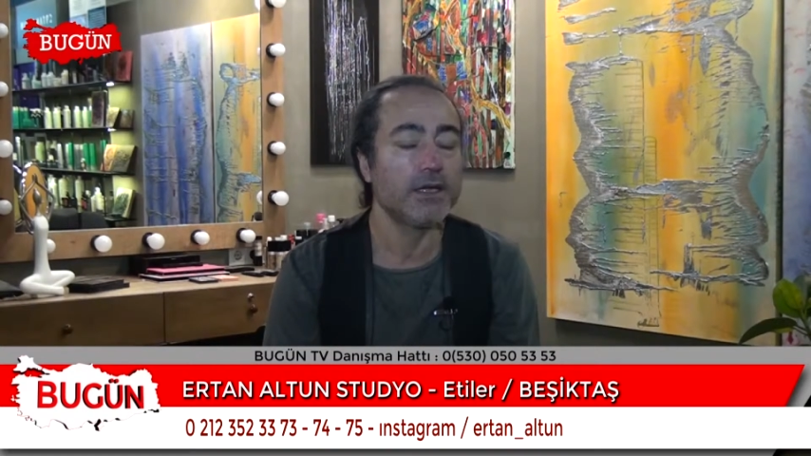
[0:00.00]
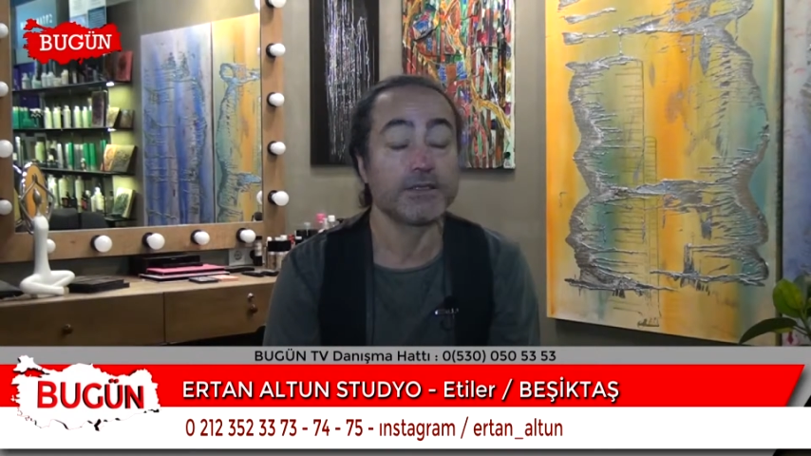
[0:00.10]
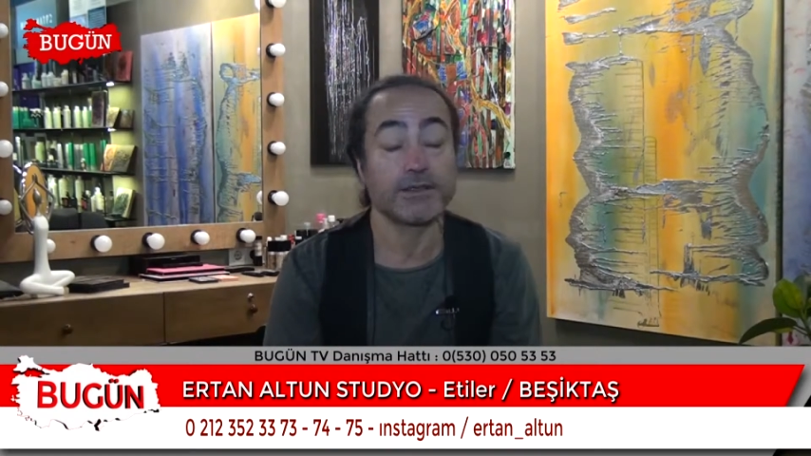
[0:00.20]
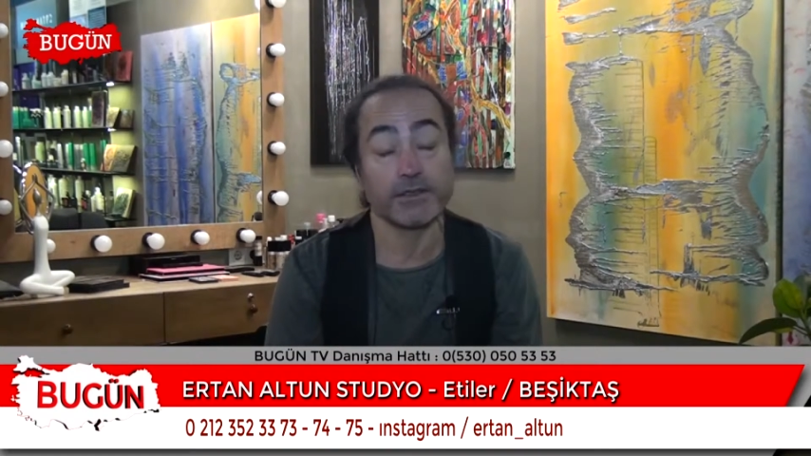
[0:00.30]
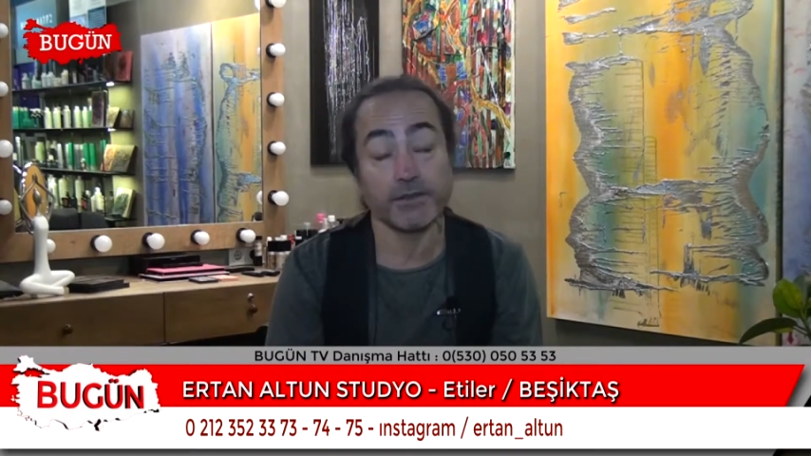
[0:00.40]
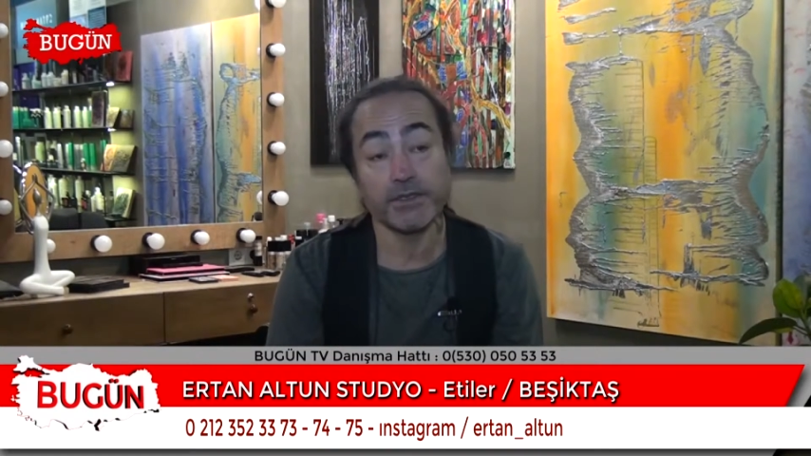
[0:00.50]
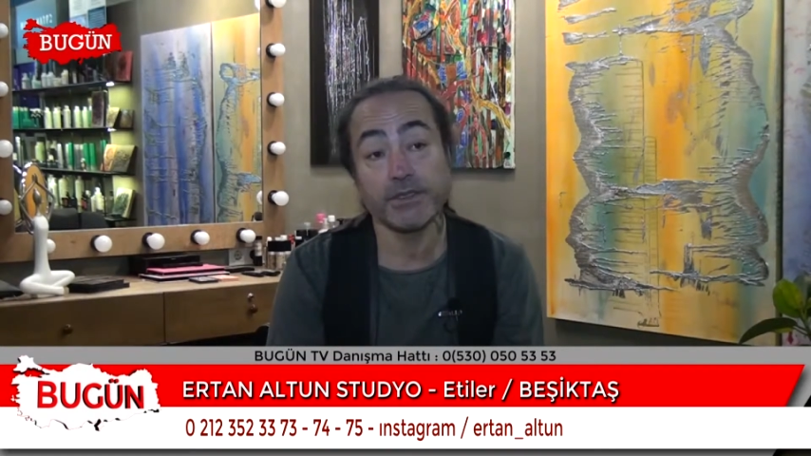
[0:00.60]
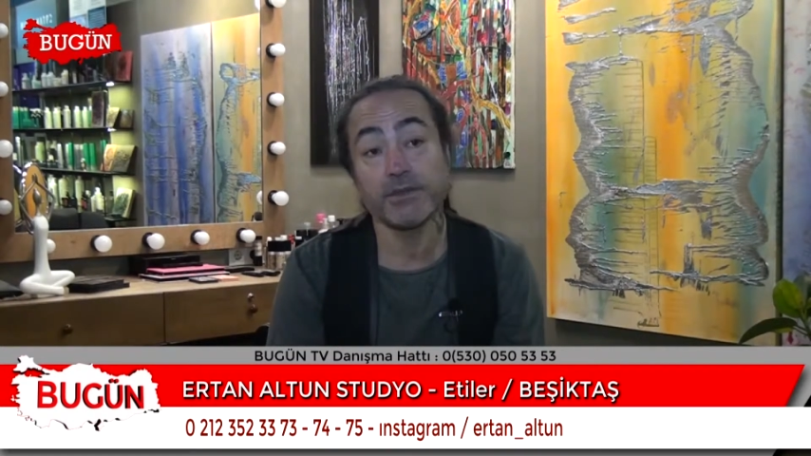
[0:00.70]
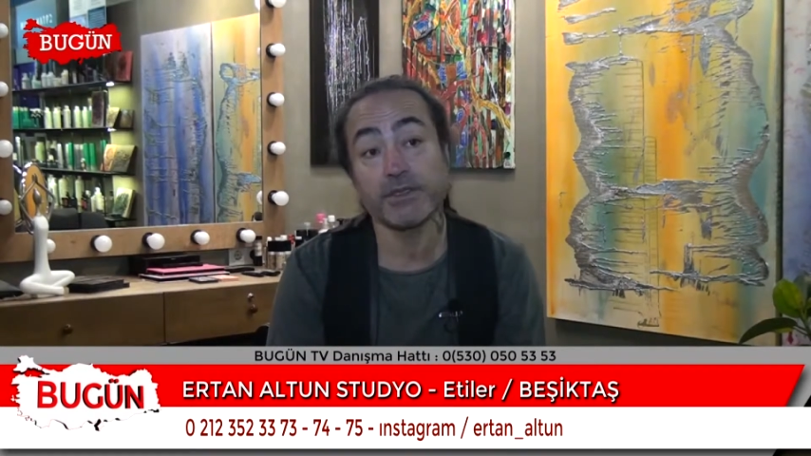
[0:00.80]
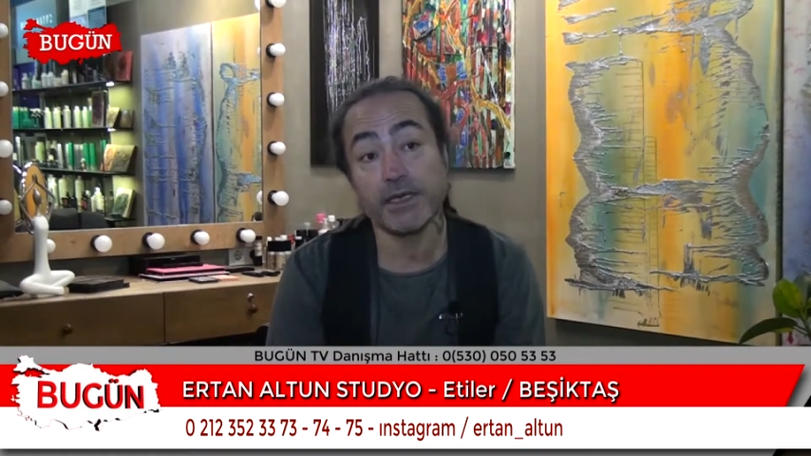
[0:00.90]

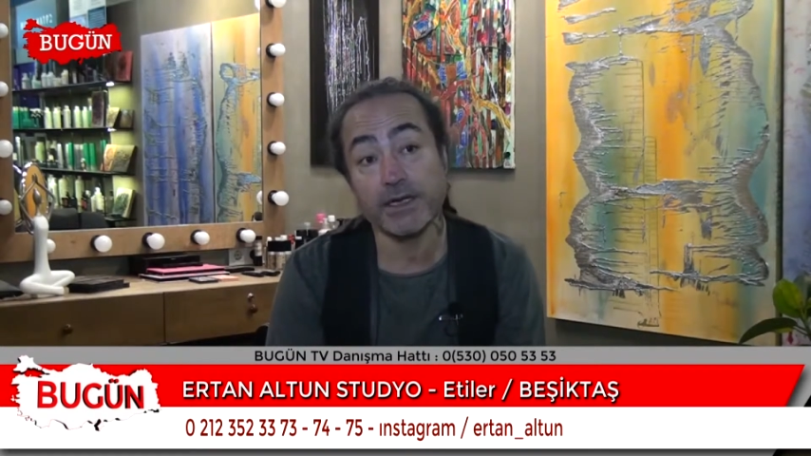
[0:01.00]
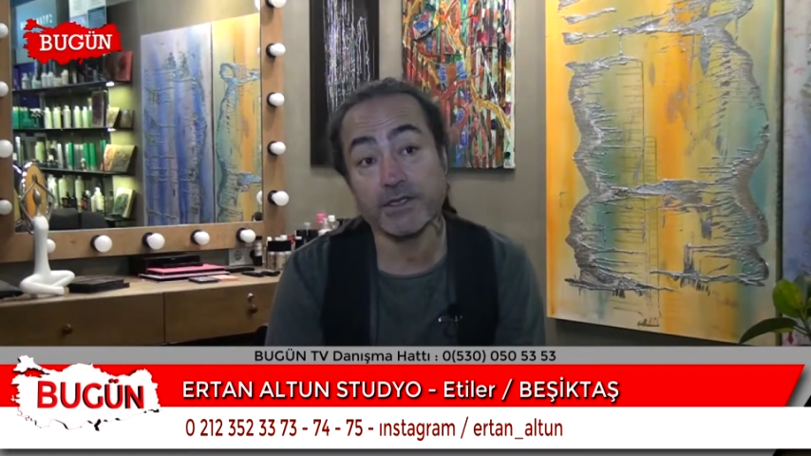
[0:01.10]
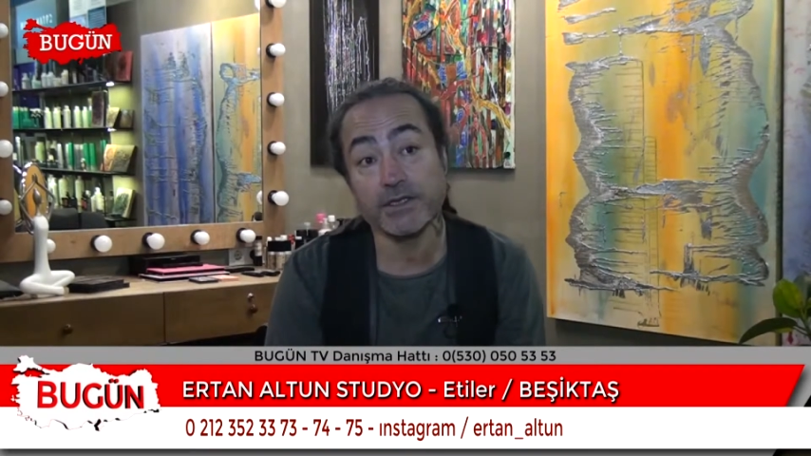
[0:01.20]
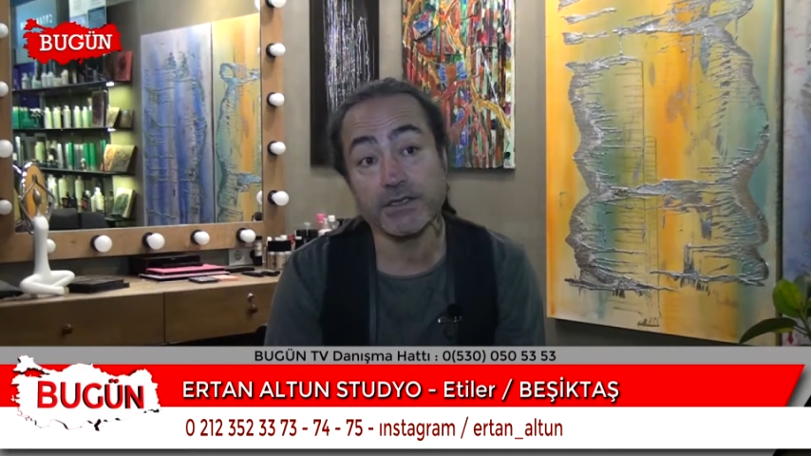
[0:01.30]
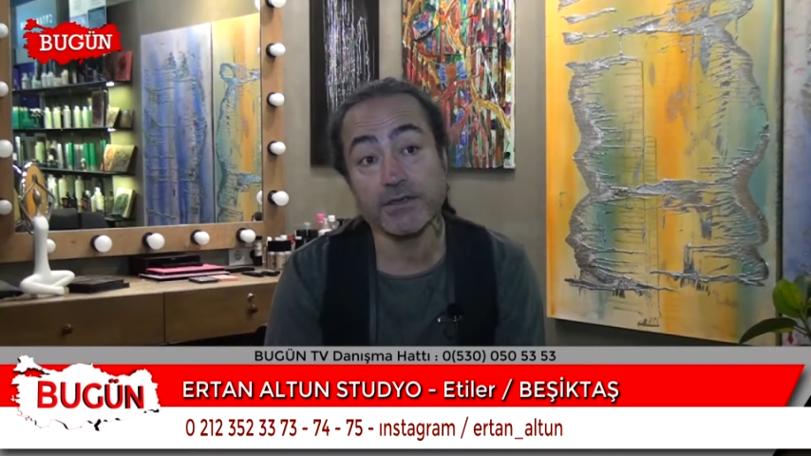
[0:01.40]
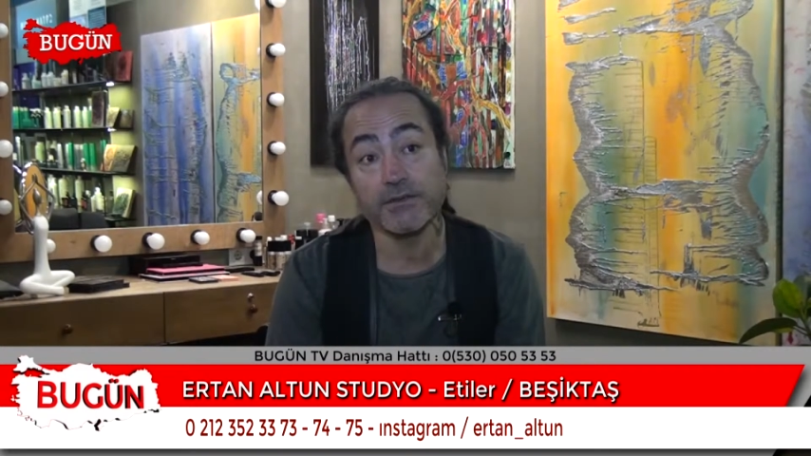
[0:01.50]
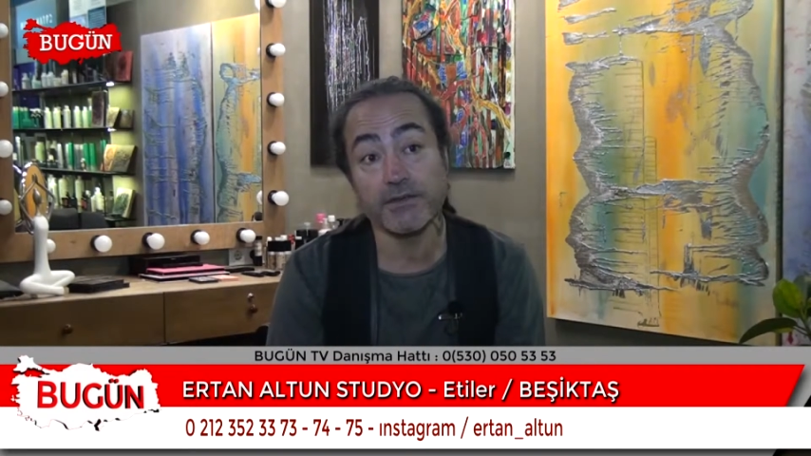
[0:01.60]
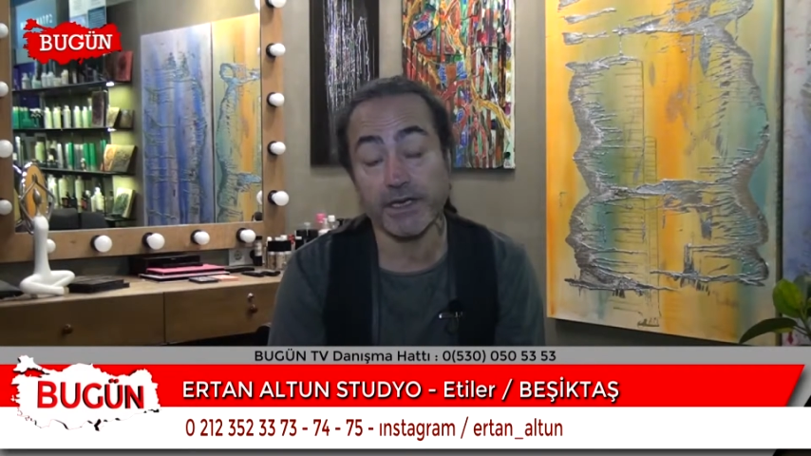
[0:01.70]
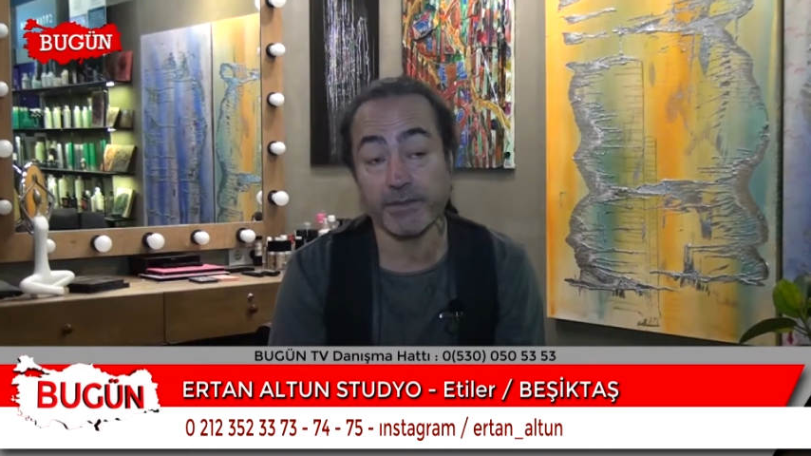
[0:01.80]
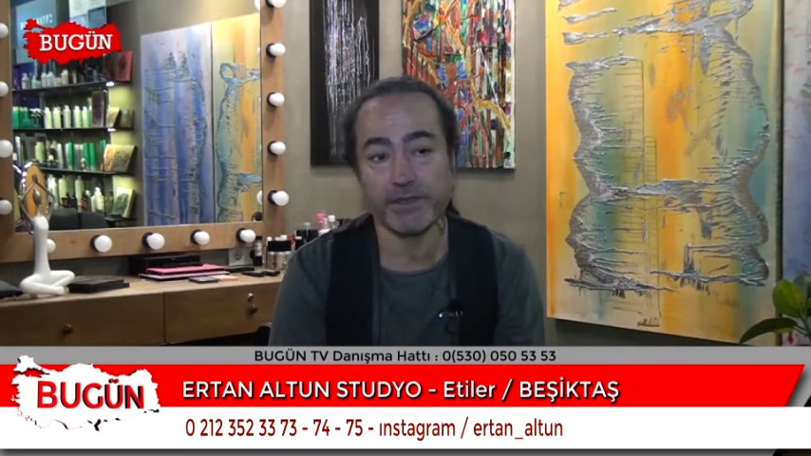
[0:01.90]
satamadım, yıllarca
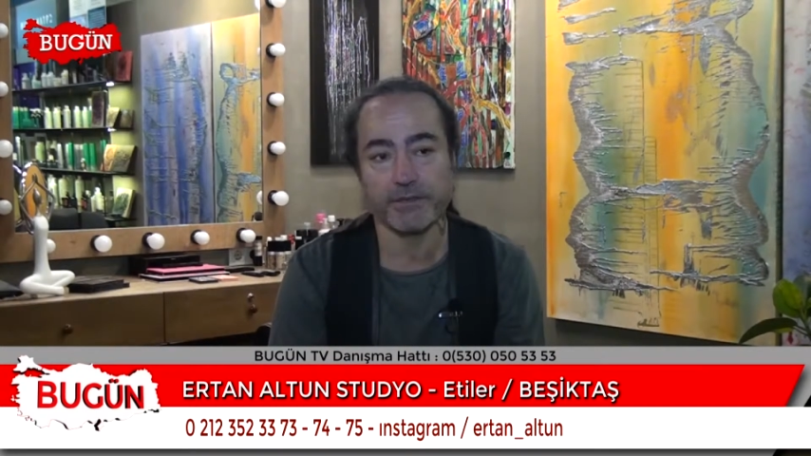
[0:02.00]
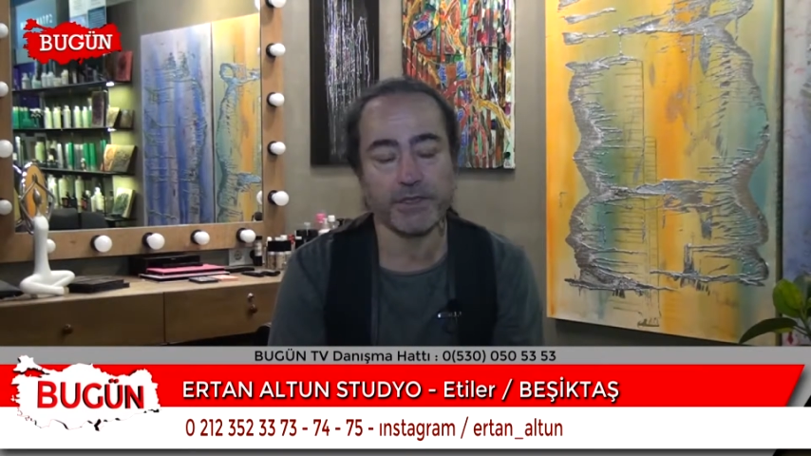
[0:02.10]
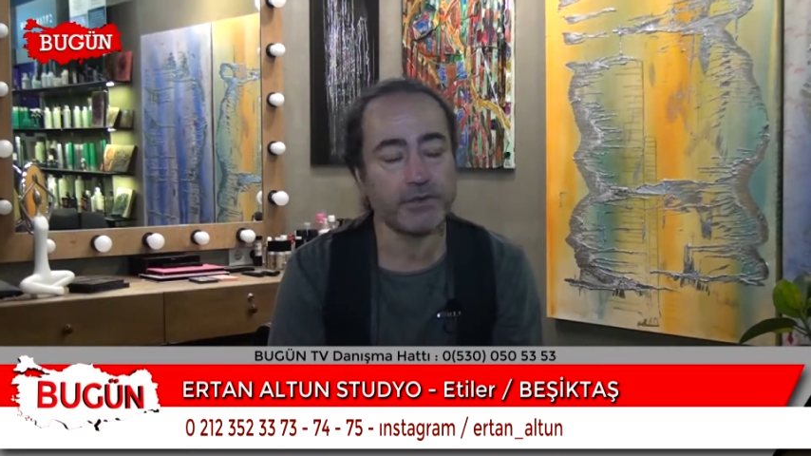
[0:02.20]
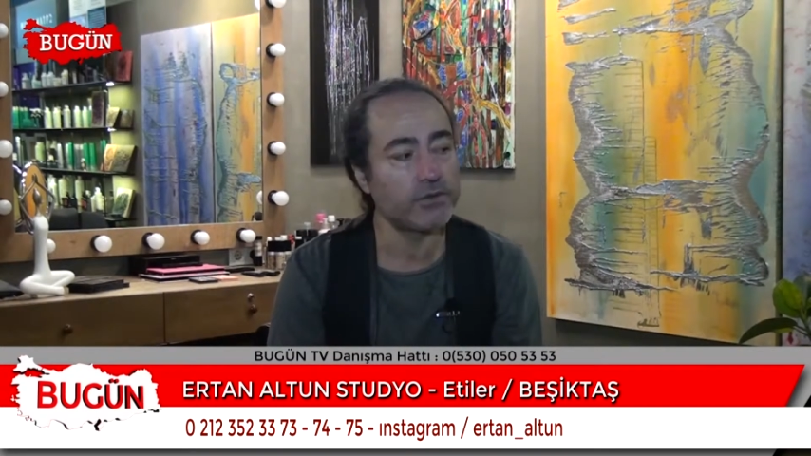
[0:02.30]
veremedim de.